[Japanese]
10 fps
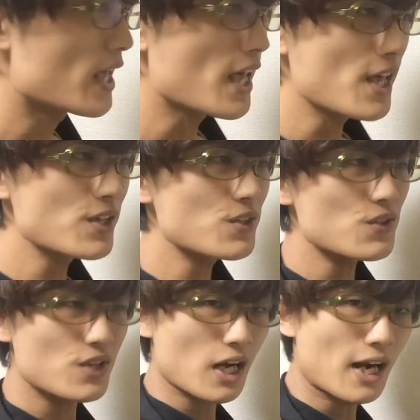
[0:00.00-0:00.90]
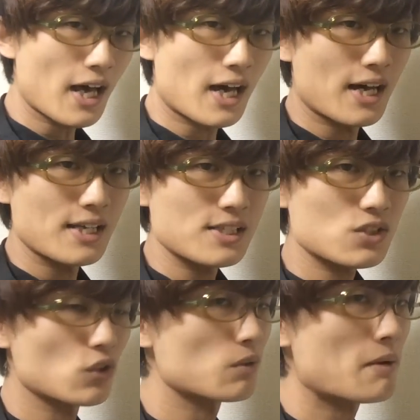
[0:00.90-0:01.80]
au から
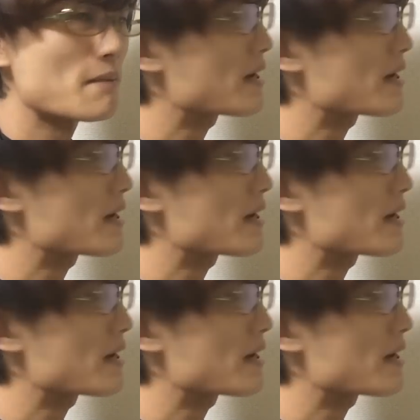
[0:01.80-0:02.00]
そのま